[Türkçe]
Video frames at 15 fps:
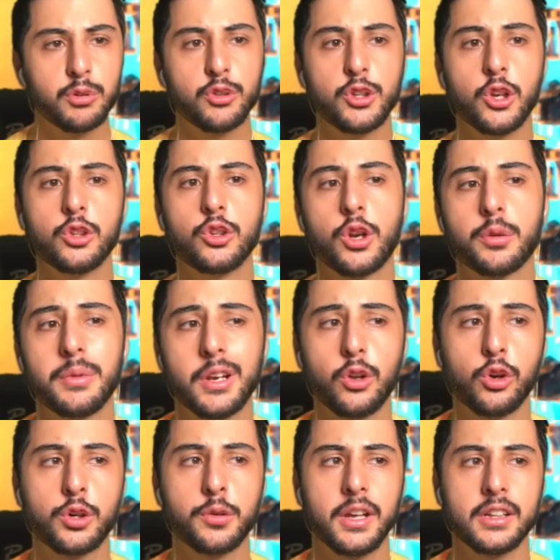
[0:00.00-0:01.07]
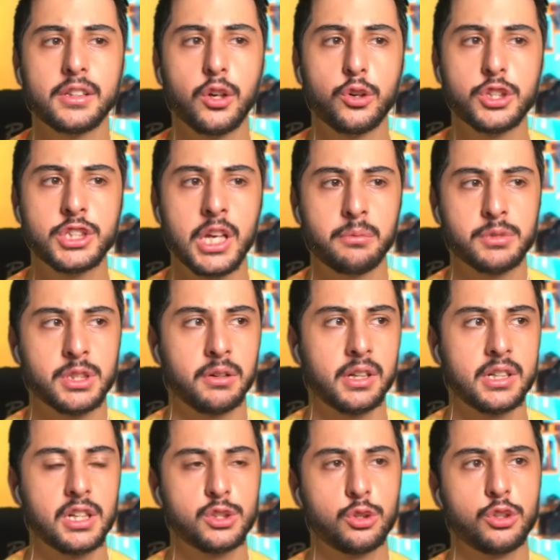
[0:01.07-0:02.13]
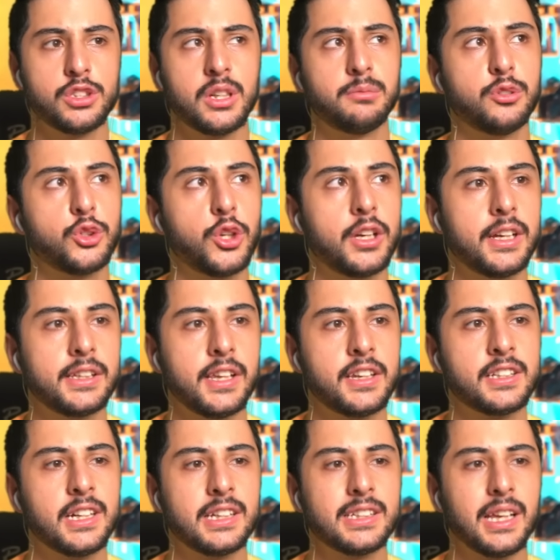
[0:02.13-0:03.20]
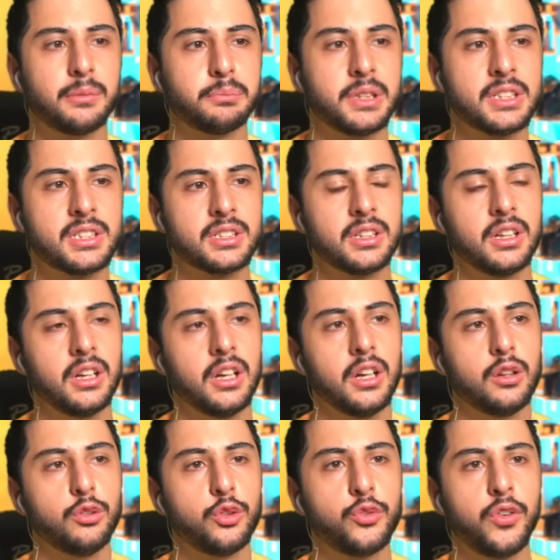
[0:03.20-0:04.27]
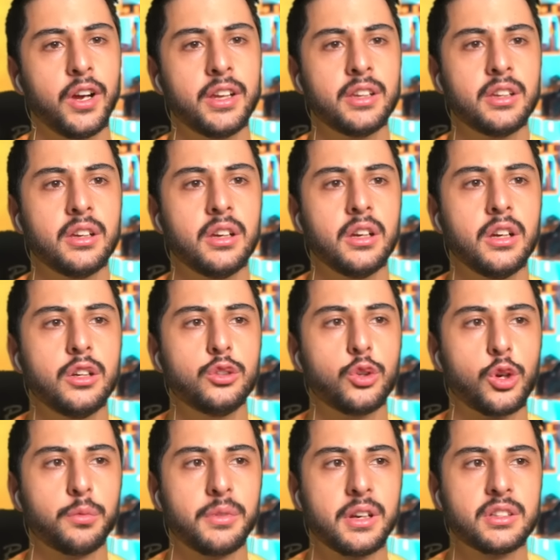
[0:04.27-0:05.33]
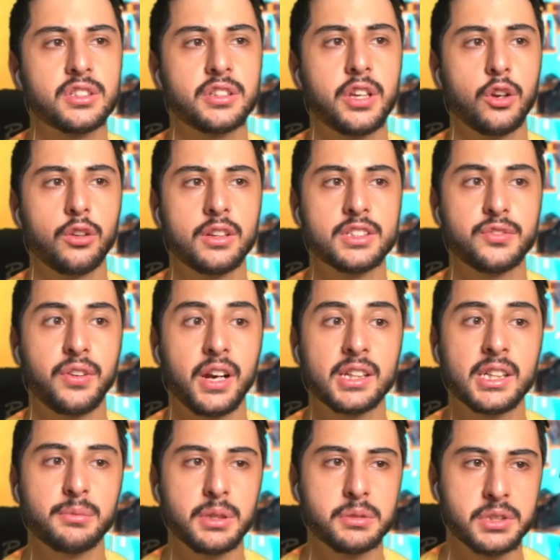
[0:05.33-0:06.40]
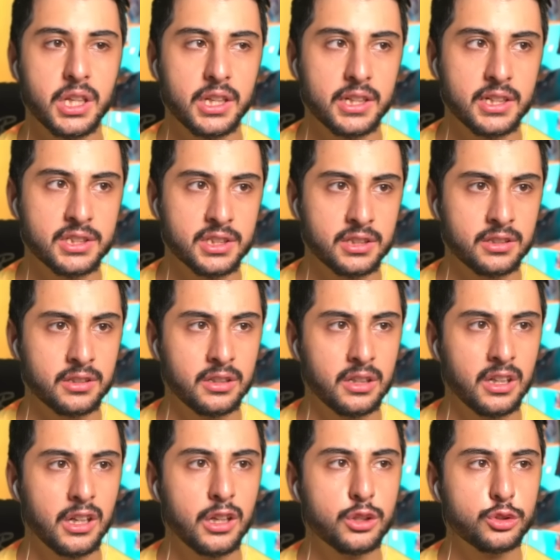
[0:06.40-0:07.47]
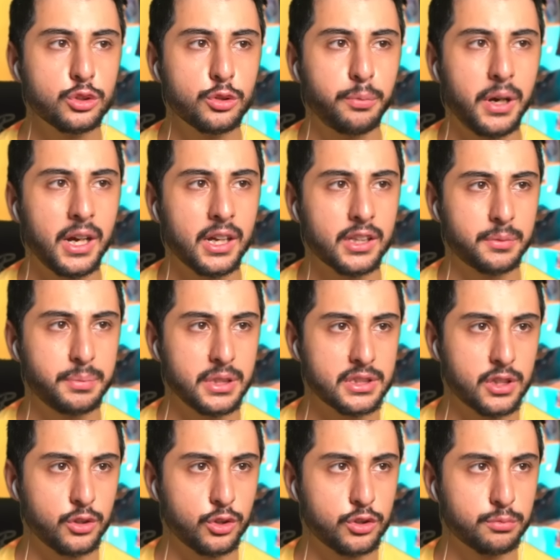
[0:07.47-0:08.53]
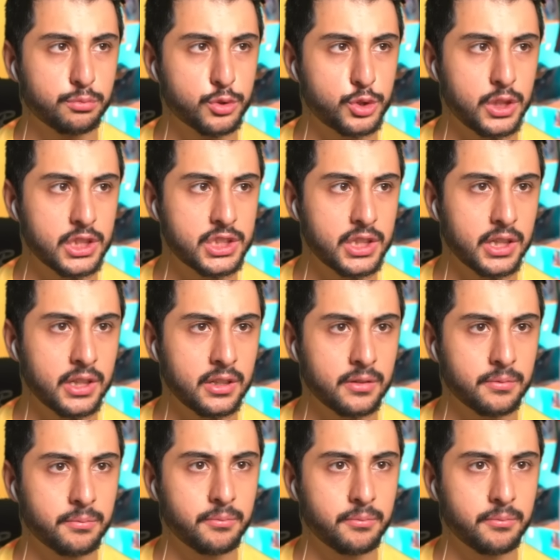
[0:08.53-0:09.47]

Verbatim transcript: Bu videonun yorumlarını okuyan teori çekmeyeceğim arkadaşlar. O yüzden bu video yayınları yayınlanmaz. Lütfen yorumlarınızı, teorilerinizi fark etmediğiniz şeyleri yazın. Çünkü bayağıdır piyasada yokum bu süreçte.